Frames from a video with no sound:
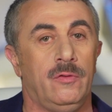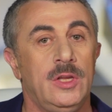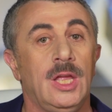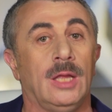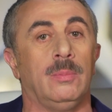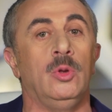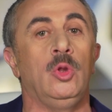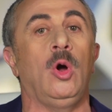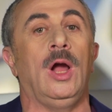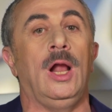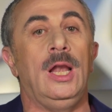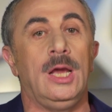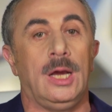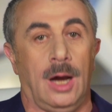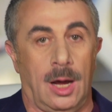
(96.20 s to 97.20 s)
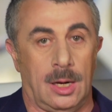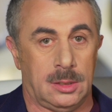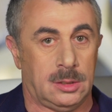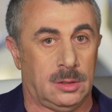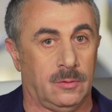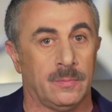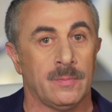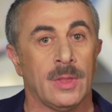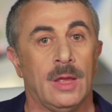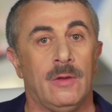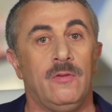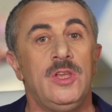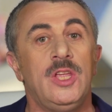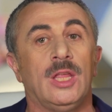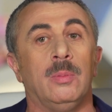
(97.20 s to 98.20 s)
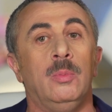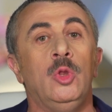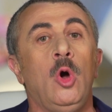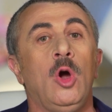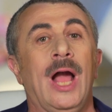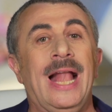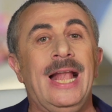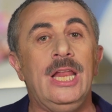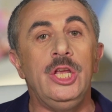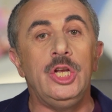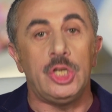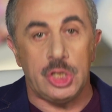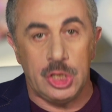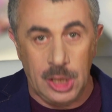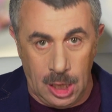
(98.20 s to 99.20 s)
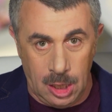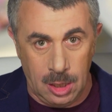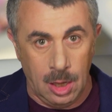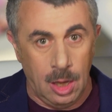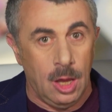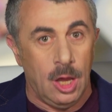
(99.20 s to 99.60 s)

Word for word: видят много лекарств, видят много лишней,